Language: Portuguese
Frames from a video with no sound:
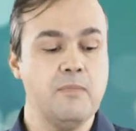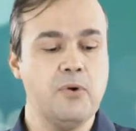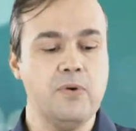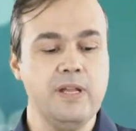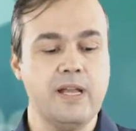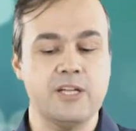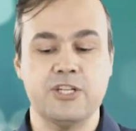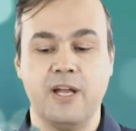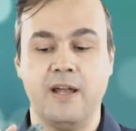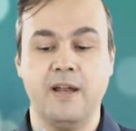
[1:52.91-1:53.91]
Procure
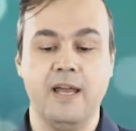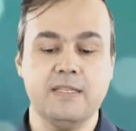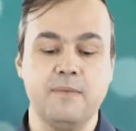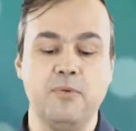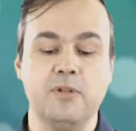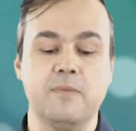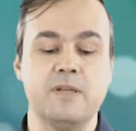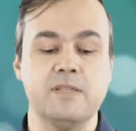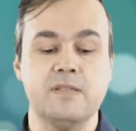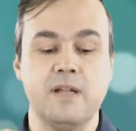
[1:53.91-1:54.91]
encaixar essa ponta
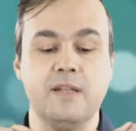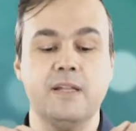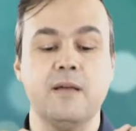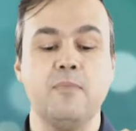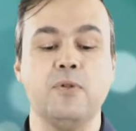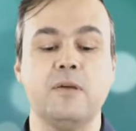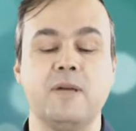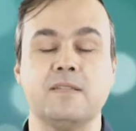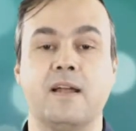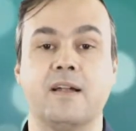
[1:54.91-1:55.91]
mais estreita na ponta
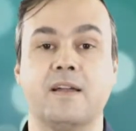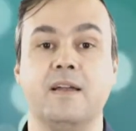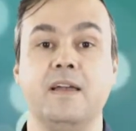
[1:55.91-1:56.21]
mais larga.